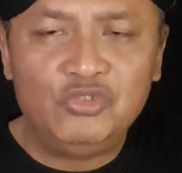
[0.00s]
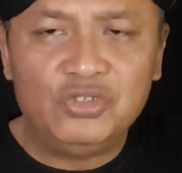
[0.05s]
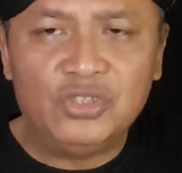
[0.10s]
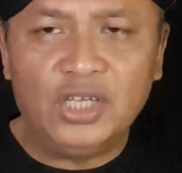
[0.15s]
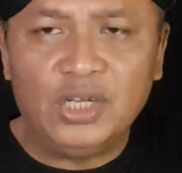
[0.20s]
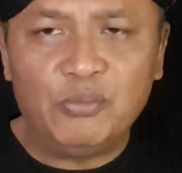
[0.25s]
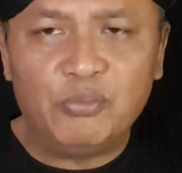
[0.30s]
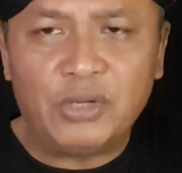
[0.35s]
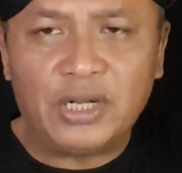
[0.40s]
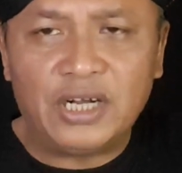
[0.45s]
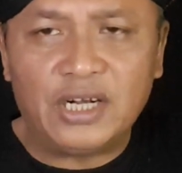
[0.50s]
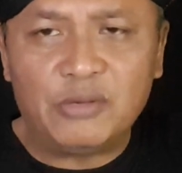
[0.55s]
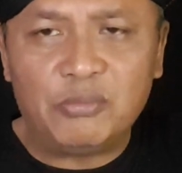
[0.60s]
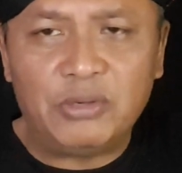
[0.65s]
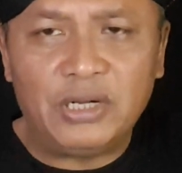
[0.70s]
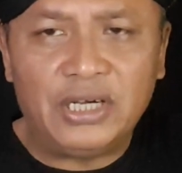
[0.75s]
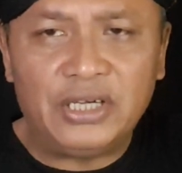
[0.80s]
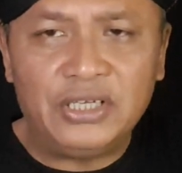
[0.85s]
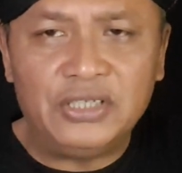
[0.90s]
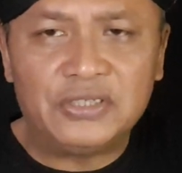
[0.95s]
Dan para
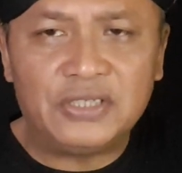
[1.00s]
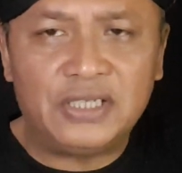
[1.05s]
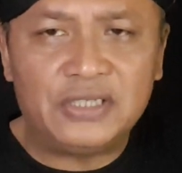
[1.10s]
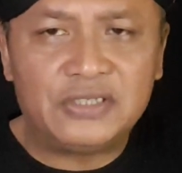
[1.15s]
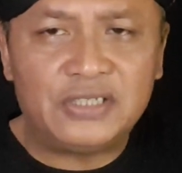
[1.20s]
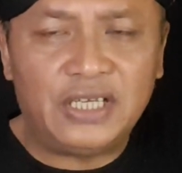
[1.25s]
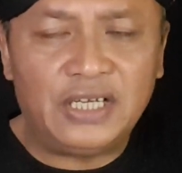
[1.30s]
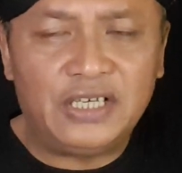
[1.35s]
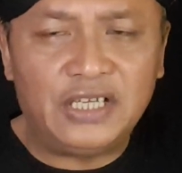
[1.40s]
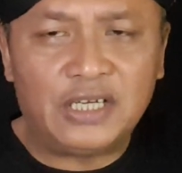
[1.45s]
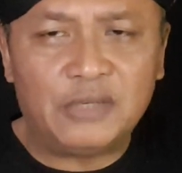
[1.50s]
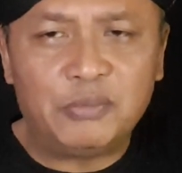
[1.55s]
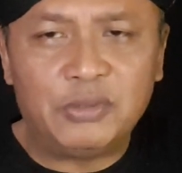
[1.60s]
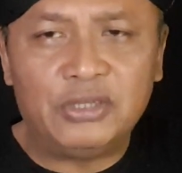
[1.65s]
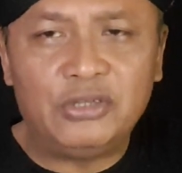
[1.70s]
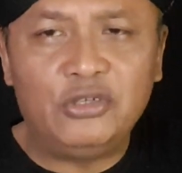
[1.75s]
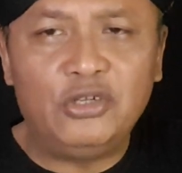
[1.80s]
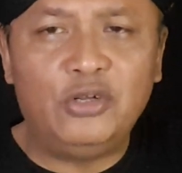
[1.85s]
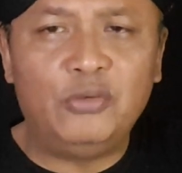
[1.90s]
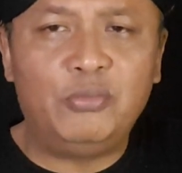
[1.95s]
kepala desa sadar
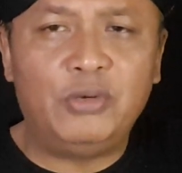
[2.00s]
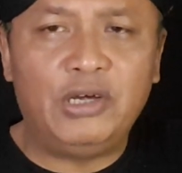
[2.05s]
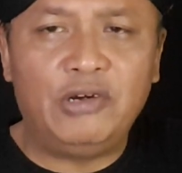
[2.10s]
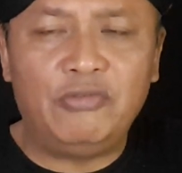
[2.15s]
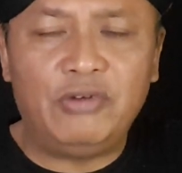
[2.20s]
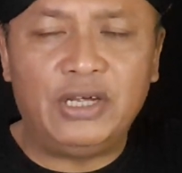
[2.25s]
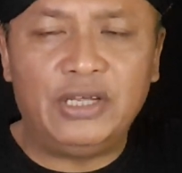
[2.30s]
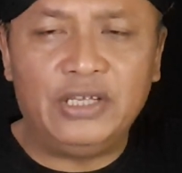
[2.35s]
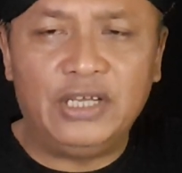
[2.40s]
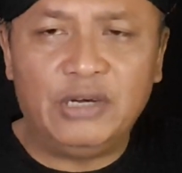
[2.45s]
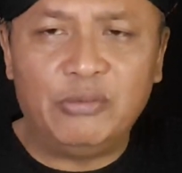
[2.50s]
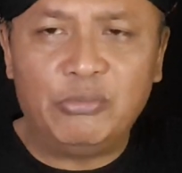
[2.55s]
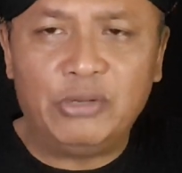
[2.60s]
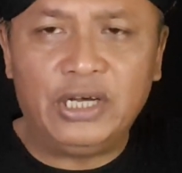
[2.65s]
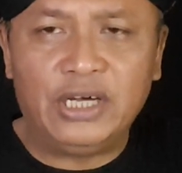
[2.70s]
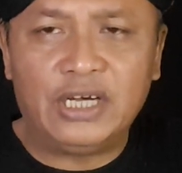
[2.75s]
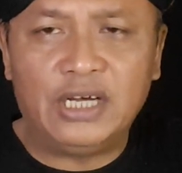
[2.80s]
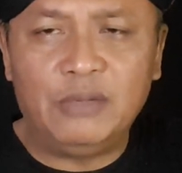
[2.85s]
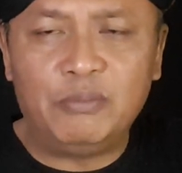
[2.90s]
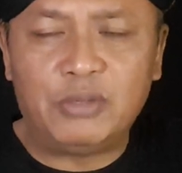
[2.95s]
betul bahwa yang
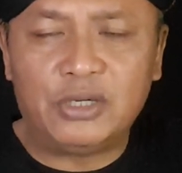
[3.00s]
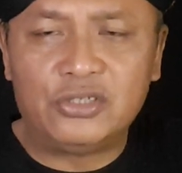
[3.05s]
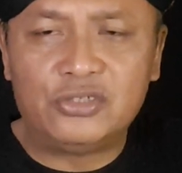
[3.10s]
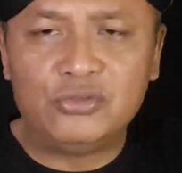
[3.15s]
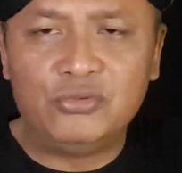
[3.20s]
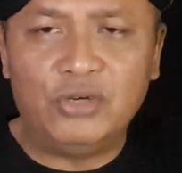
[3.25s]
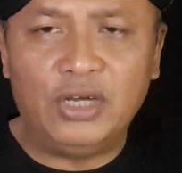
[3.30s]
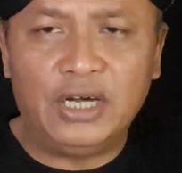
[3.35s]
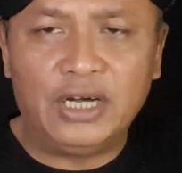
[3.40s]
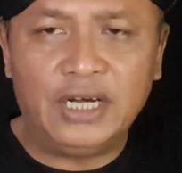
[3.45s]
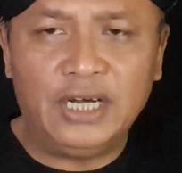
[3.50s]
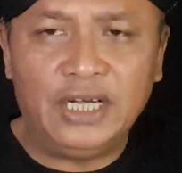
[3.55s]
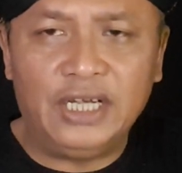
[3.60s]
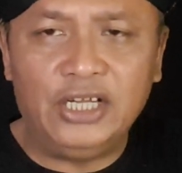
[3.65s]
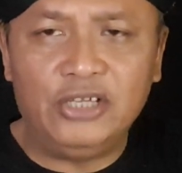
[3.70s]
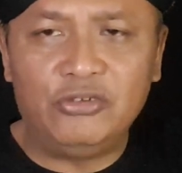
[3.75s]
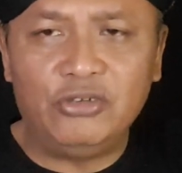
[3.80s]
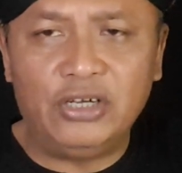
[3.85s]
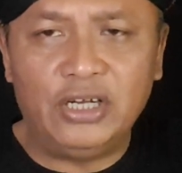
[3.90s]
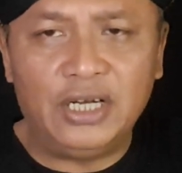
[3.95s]
mereka perjuangkan
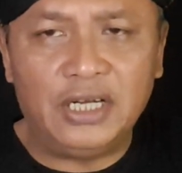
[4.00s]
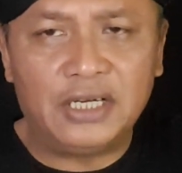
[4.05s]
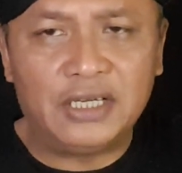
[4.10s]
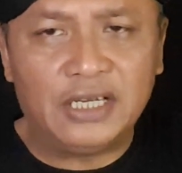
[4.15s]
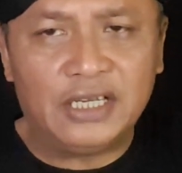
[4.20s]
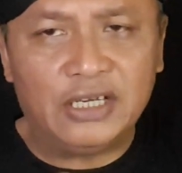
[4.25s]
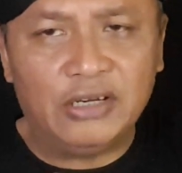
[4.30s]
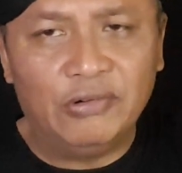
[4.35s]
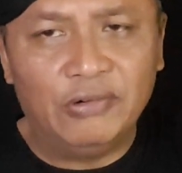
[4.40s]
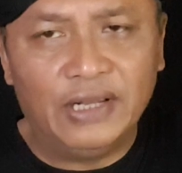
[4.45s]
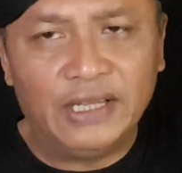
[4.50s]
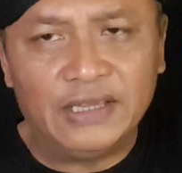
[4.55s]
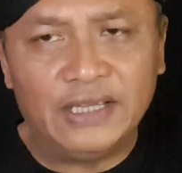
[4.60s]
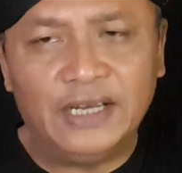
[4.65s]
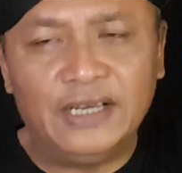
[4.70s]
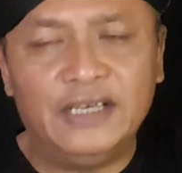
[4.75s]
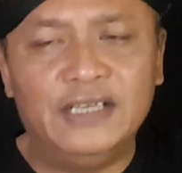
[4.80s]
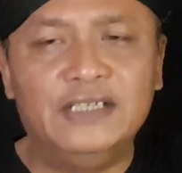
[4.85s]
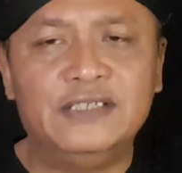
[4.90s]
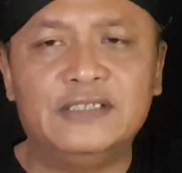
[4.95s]
itu adalah
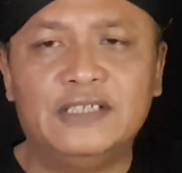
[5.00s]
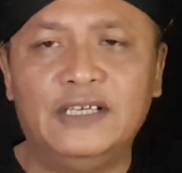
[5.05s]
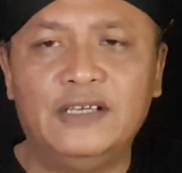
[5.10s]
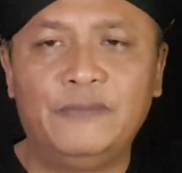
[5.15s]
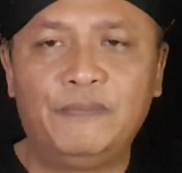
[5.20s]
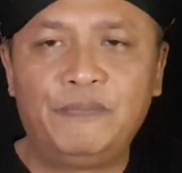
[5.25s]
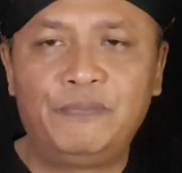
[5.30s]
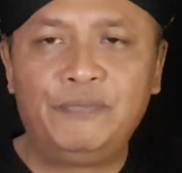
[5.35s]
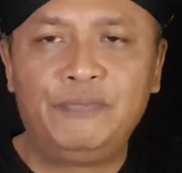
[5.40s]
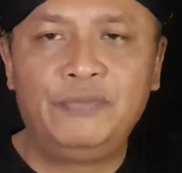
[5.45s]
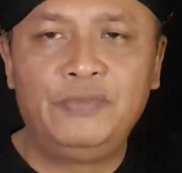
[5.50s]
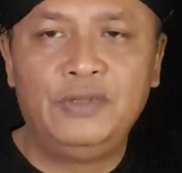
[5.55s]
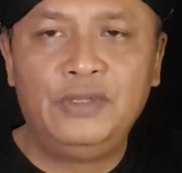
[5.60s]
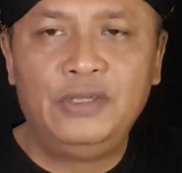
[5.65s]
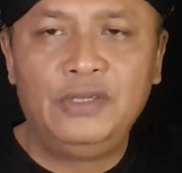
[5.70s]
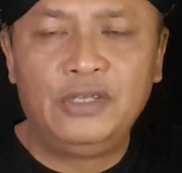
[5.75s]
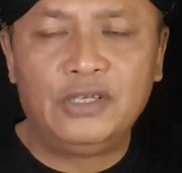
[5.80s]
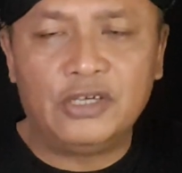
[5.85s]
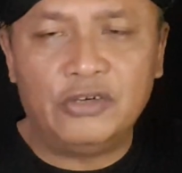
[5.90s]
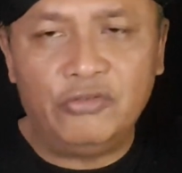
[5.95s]
kedaulatan desa,
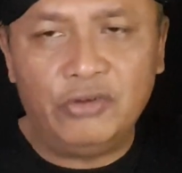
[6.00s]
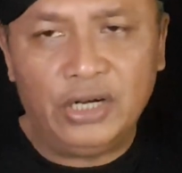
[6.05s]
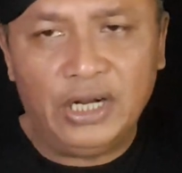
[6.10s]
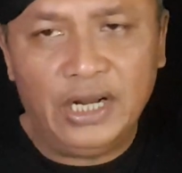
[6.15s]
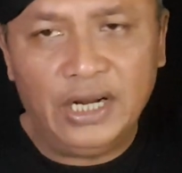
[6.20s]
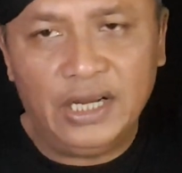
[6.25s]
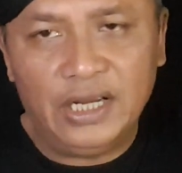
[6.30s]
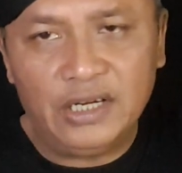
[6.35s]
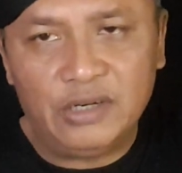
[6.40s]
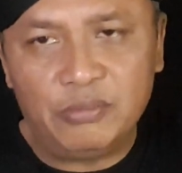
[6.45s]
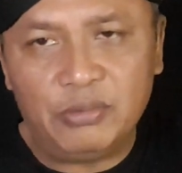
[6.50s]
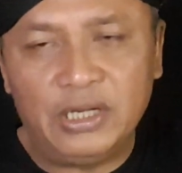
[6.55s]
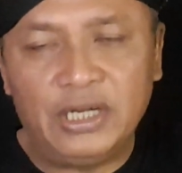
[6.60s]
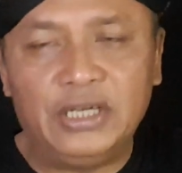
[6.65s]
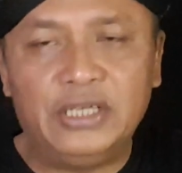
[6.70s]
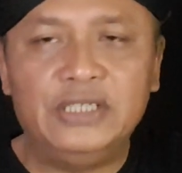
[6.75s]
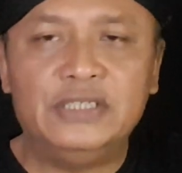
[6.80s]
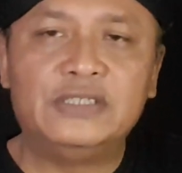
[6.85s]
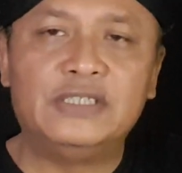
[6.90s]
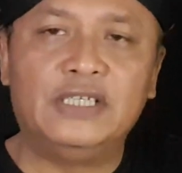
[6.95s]
kewenangan
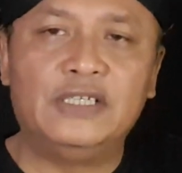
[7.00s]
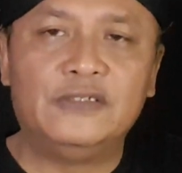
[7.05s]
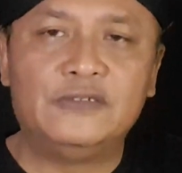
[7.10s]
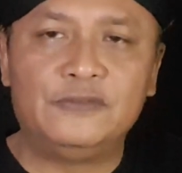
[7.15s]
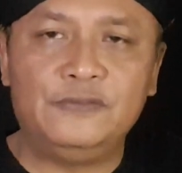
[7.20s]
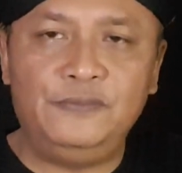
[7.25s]
kepala desa.